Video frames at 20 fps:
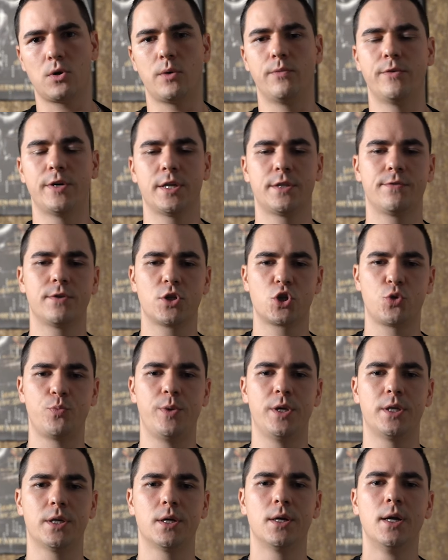kommen wir etwas
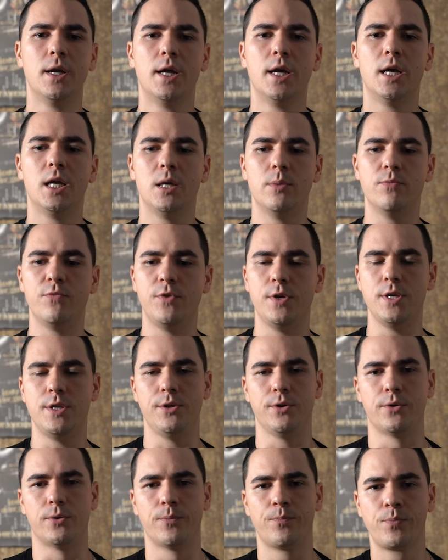später im
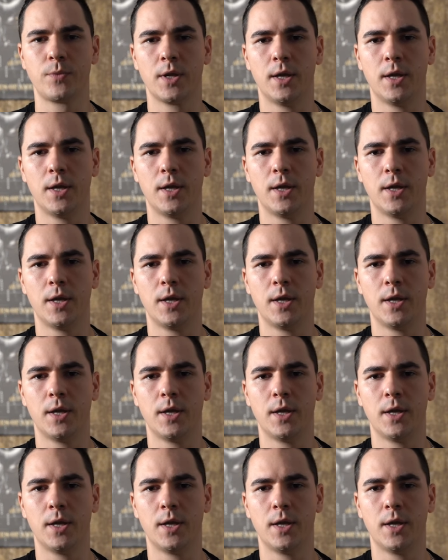Video.